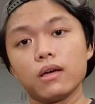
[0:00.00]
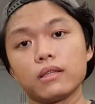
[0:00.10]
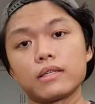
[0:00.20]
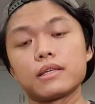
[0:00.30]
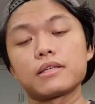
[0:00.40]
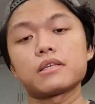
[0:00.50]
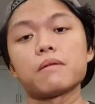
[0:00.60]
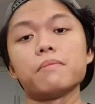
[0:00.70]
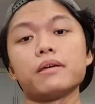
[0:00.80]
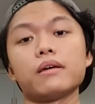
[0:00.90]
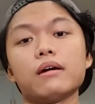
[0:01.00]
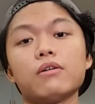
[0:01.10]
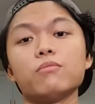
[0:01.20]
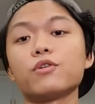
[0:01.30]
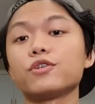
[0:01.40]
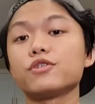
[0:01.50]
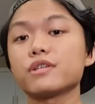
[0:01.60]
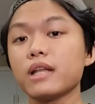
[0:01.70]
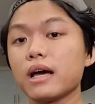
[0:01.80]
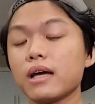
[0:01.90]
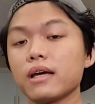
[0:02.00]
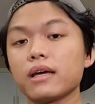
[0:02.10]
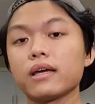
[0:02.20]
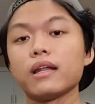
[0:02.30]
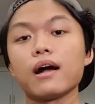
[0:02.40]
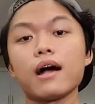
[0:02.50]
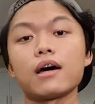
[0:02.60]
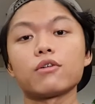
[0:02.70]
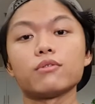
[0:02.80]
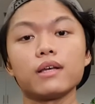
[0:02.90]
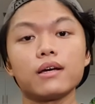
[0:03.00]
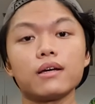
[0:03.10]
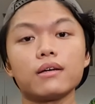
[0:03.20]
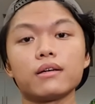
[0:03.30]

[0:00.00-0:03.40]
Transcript: na sinasabing uh, umorder sila ilang araw na,